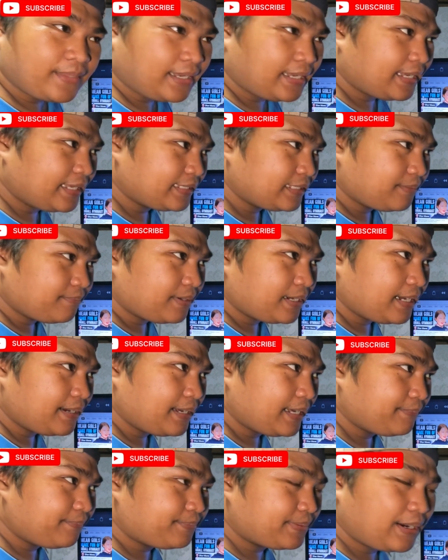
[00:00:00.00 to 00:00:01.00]
uh, na
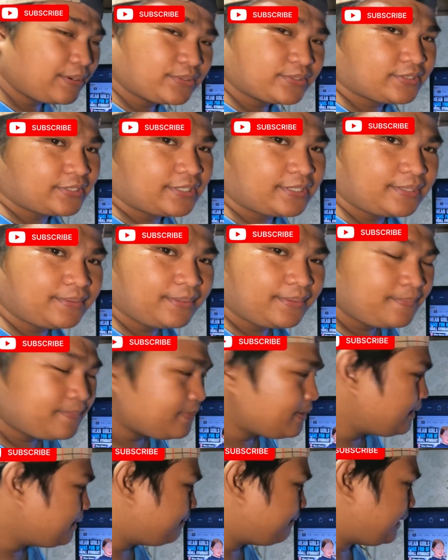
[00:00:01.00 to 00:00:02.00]
mga browser
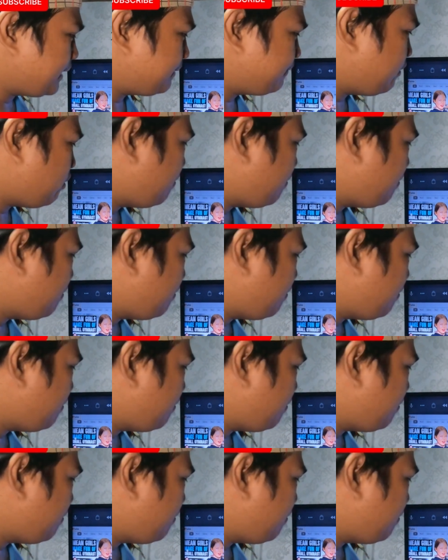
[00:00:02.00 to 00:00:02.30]
para